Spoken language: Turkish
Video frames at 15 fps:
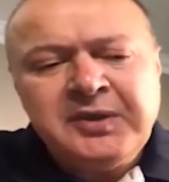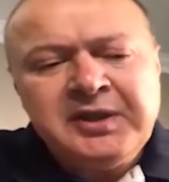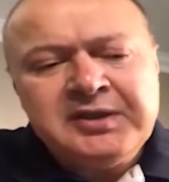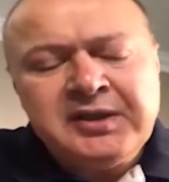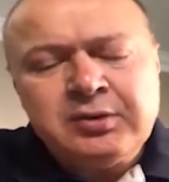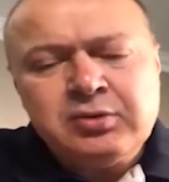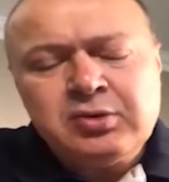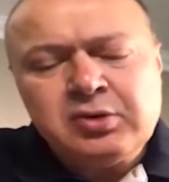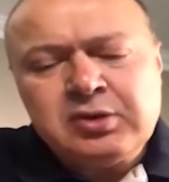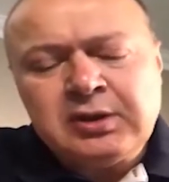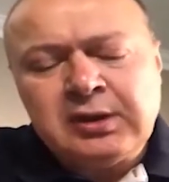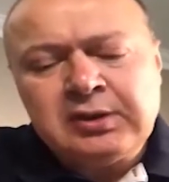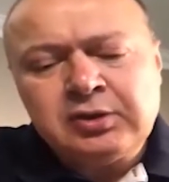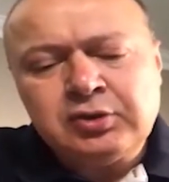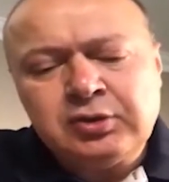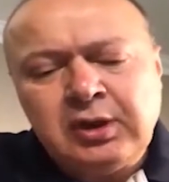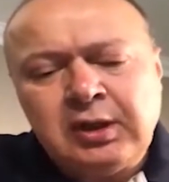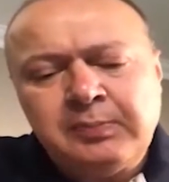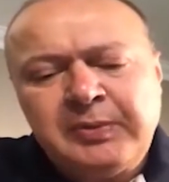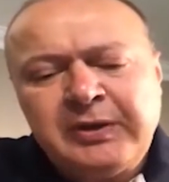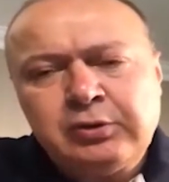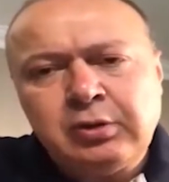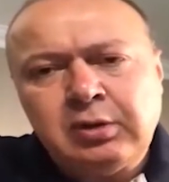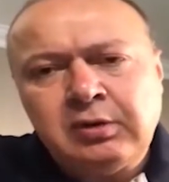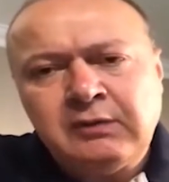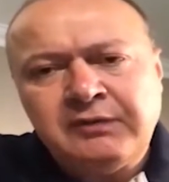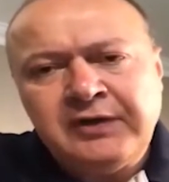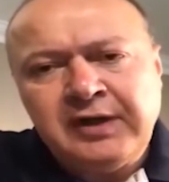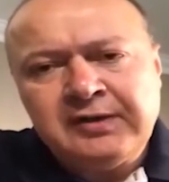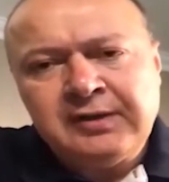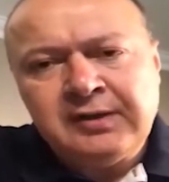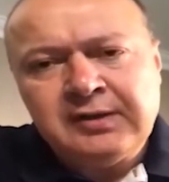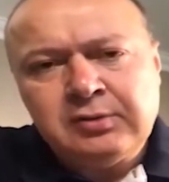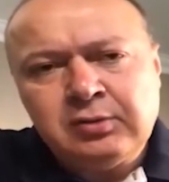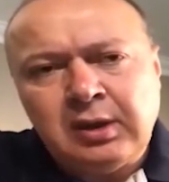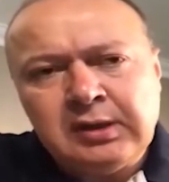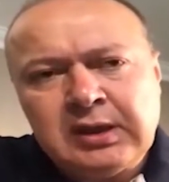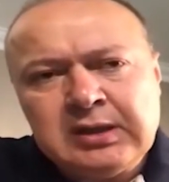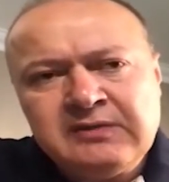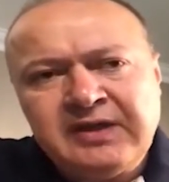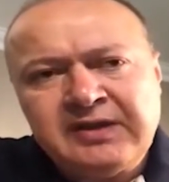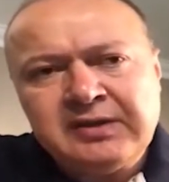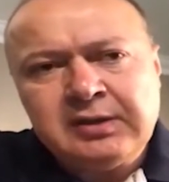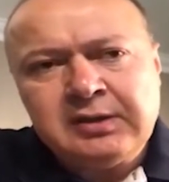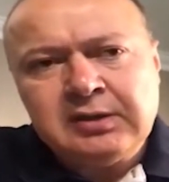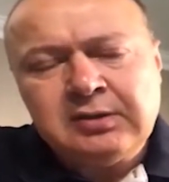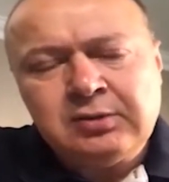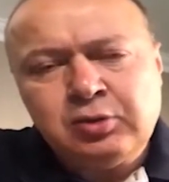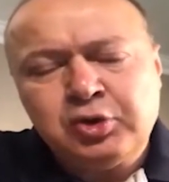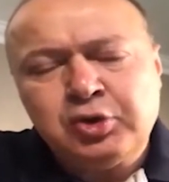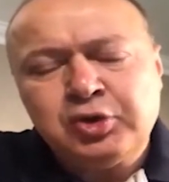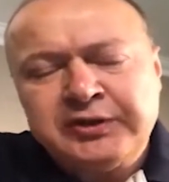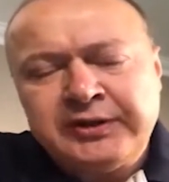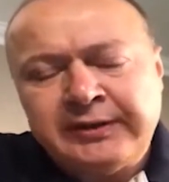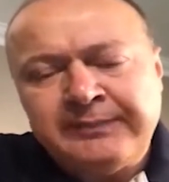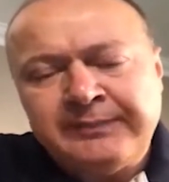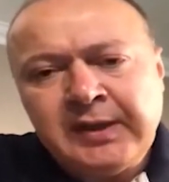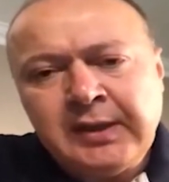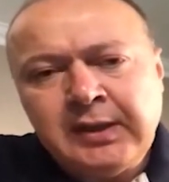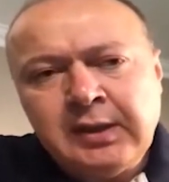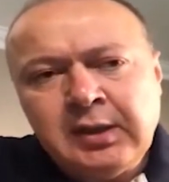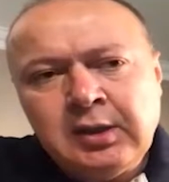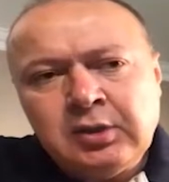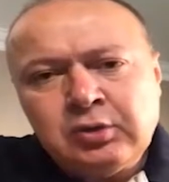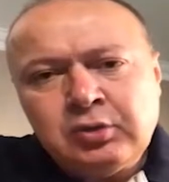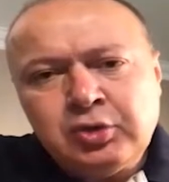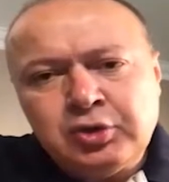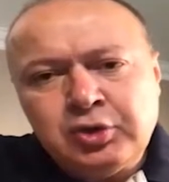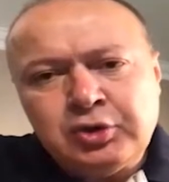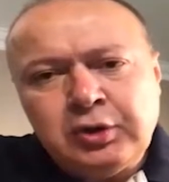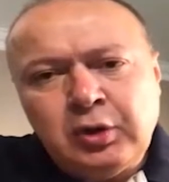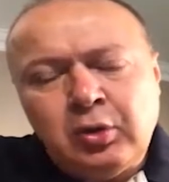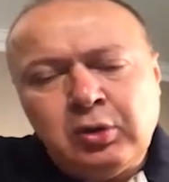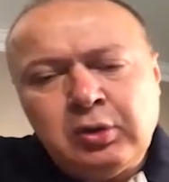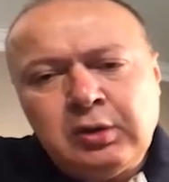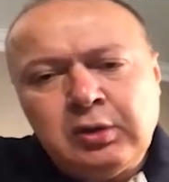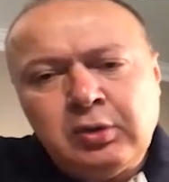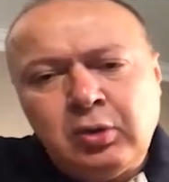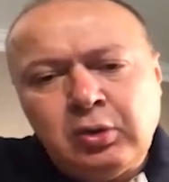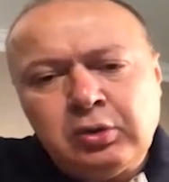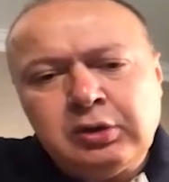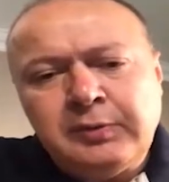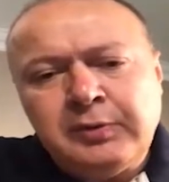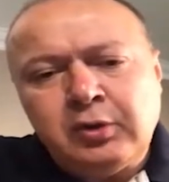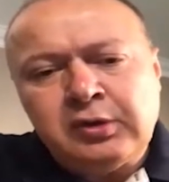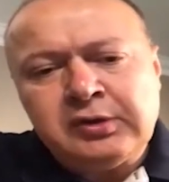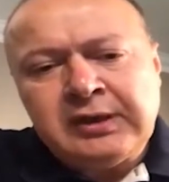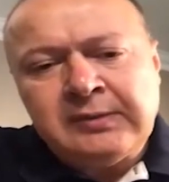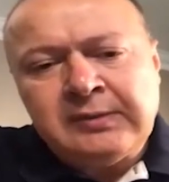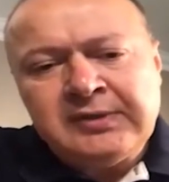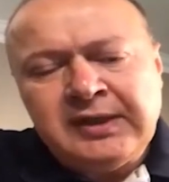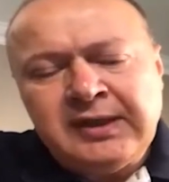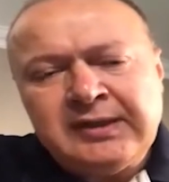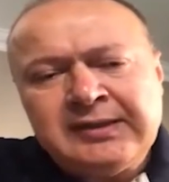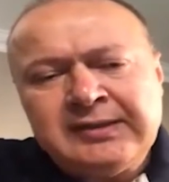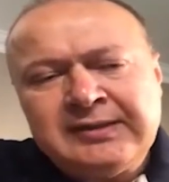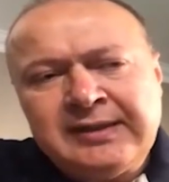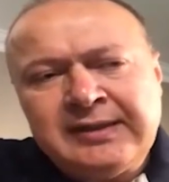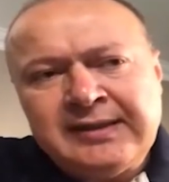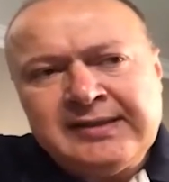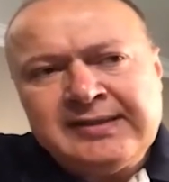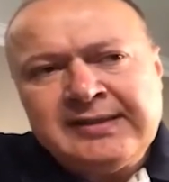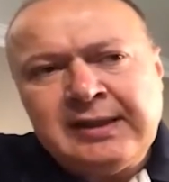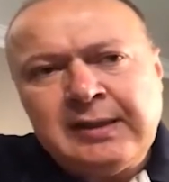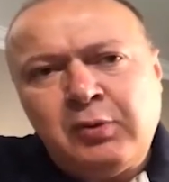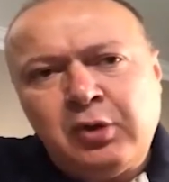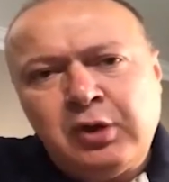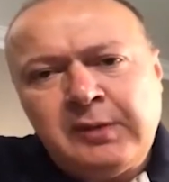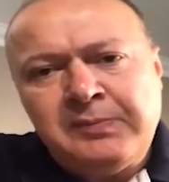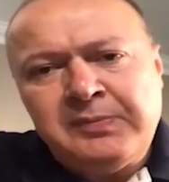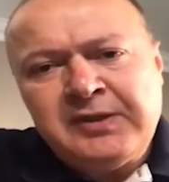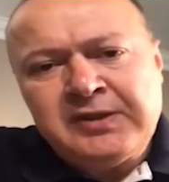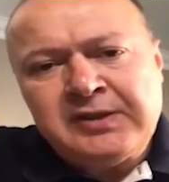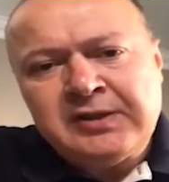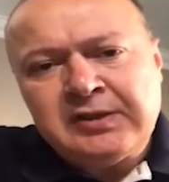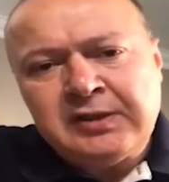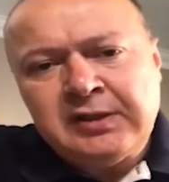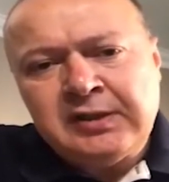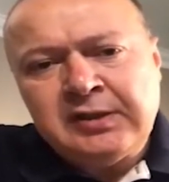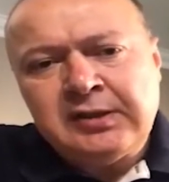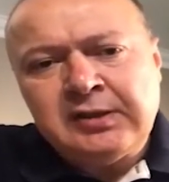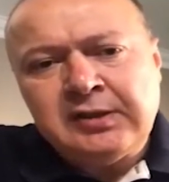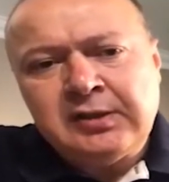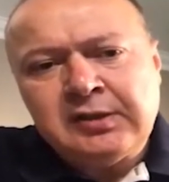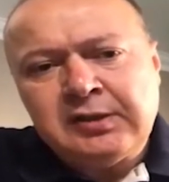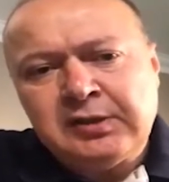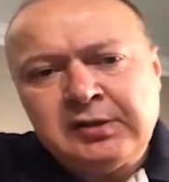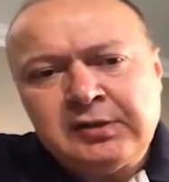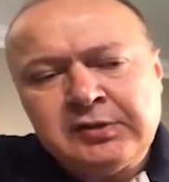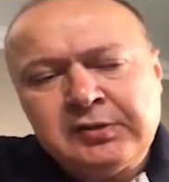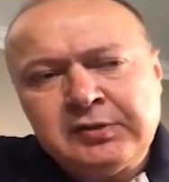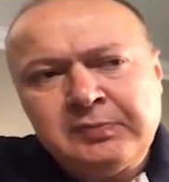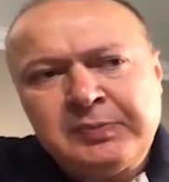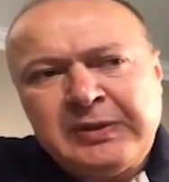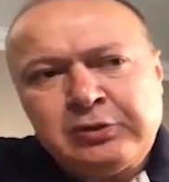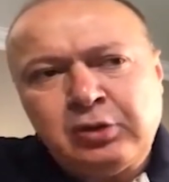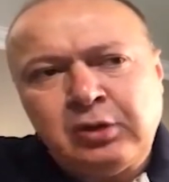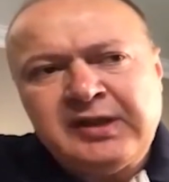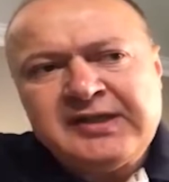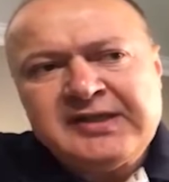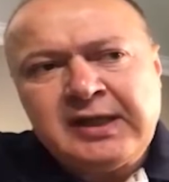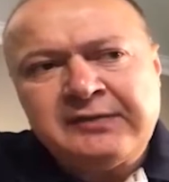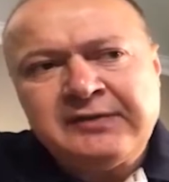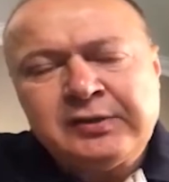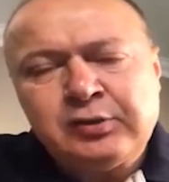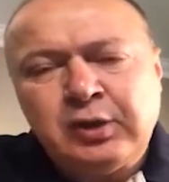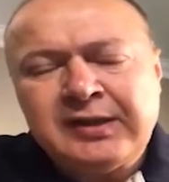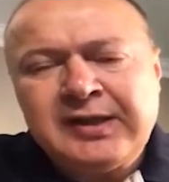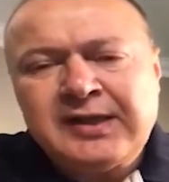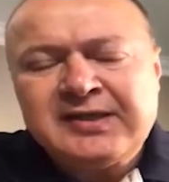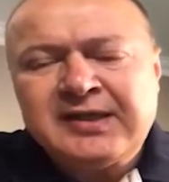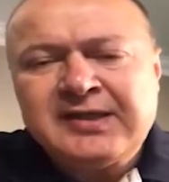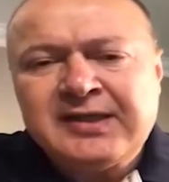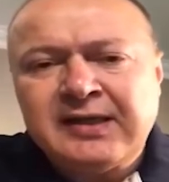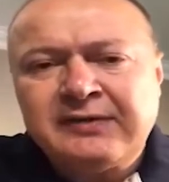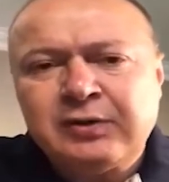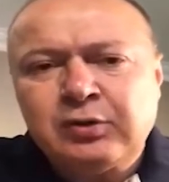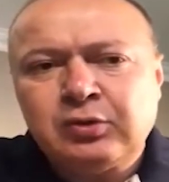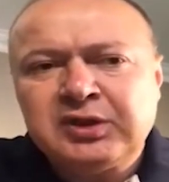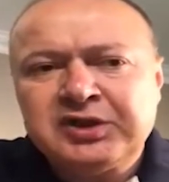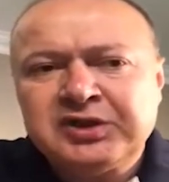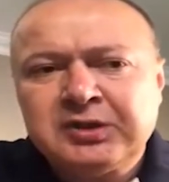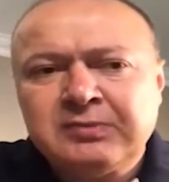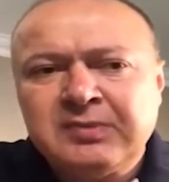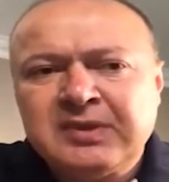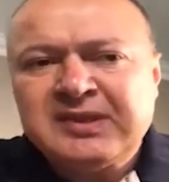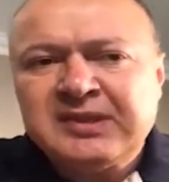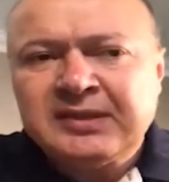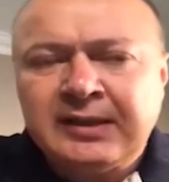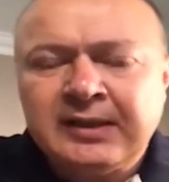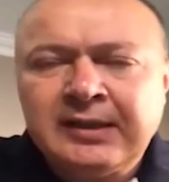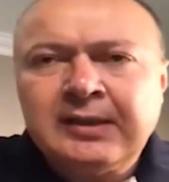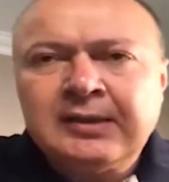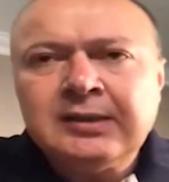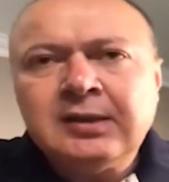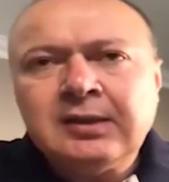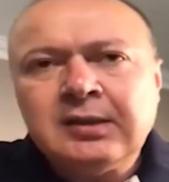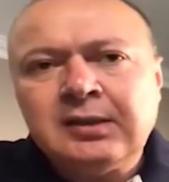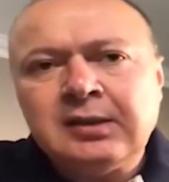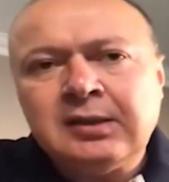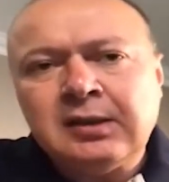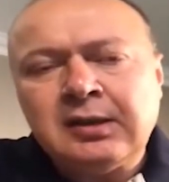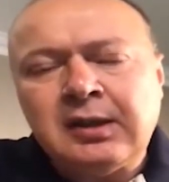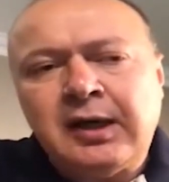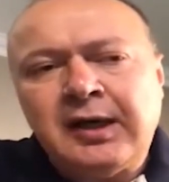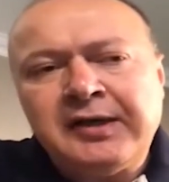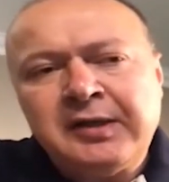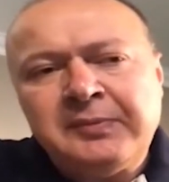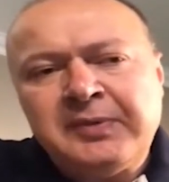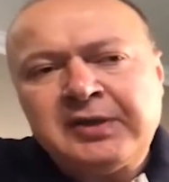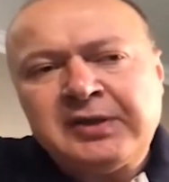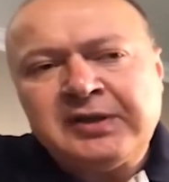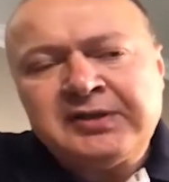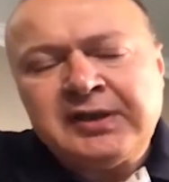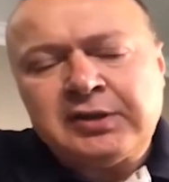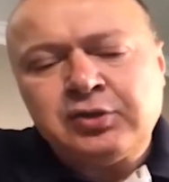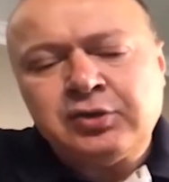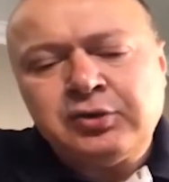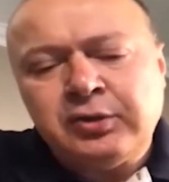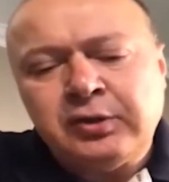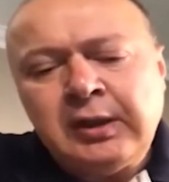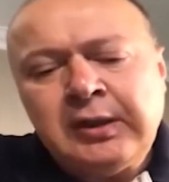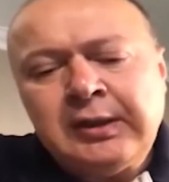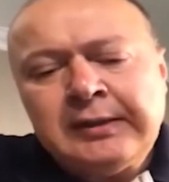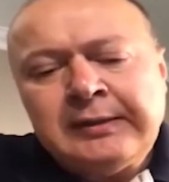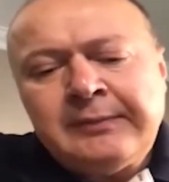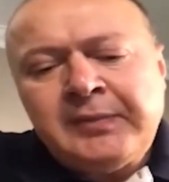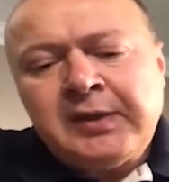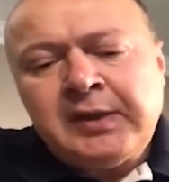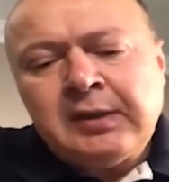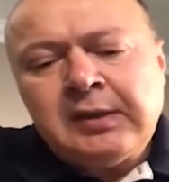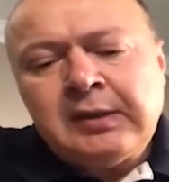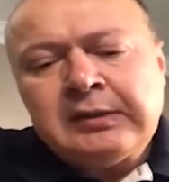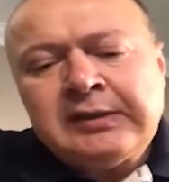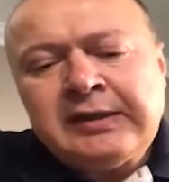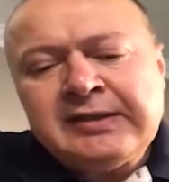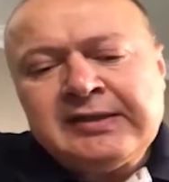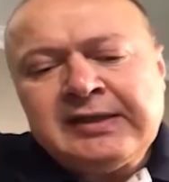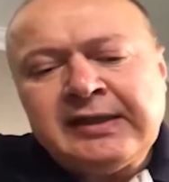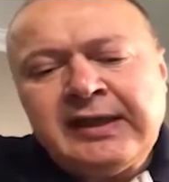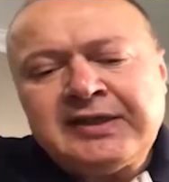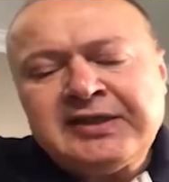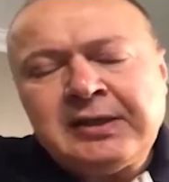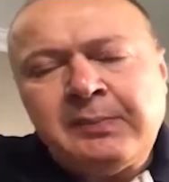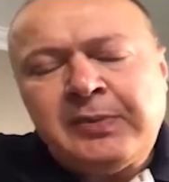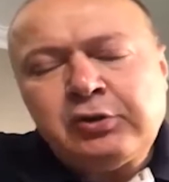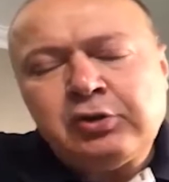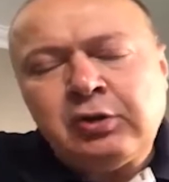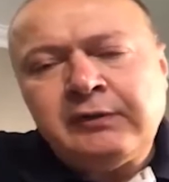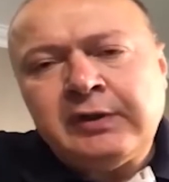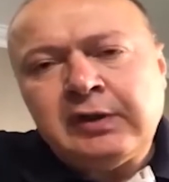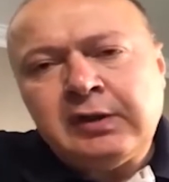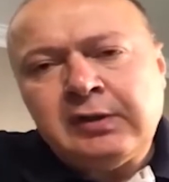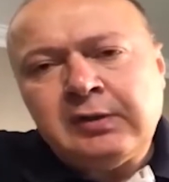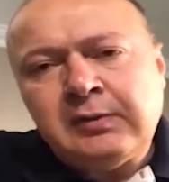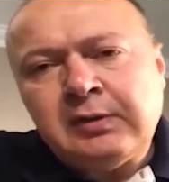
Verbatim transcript: Bir diğer husus da şu an petrol fiyatları, doğalgaz fiyatları düşüşte düşüşte e, olduğu bir ortamda denizde böyle bir e, petrol rezervine, doğalgaz rezervine ulaşılması da e, ayrı bir kriter. Çünkü denizde gerçekten petrol